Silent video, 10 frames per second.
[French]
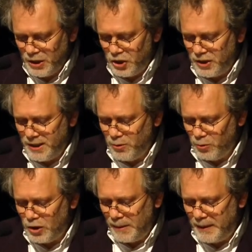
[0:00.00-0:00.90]

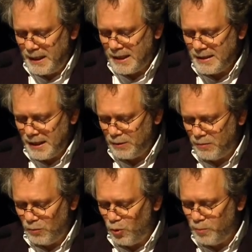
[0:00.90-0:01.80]
Disons que j'appellerais ça
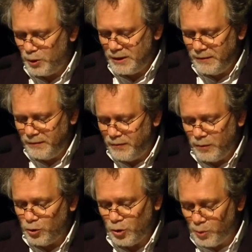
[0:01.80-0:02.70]
le motif
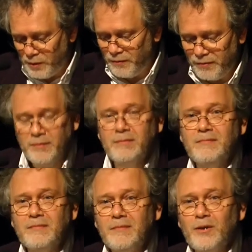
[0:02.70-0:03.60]
juif
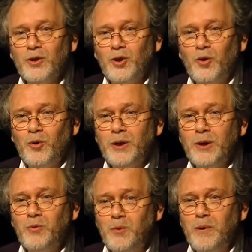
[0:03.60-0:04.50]
dans le
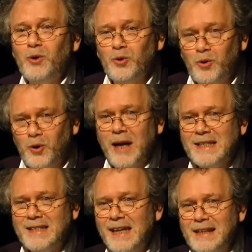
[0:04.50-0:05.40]
déroulement de la
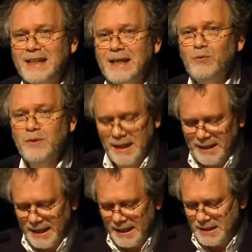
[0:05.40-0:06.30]
scène qui nous
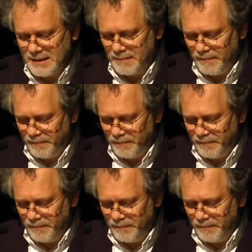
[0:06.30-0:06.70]
intéresse.